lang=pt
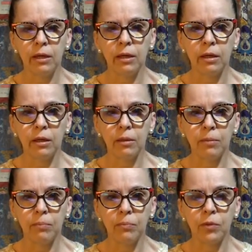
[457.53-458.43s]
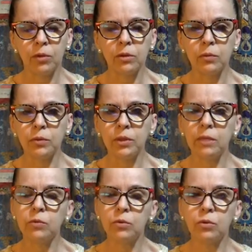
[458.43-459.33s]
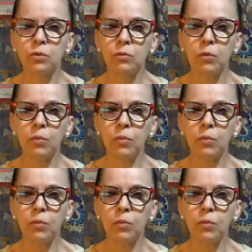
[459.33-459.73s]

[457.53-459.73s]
uh, nós não usamos como uma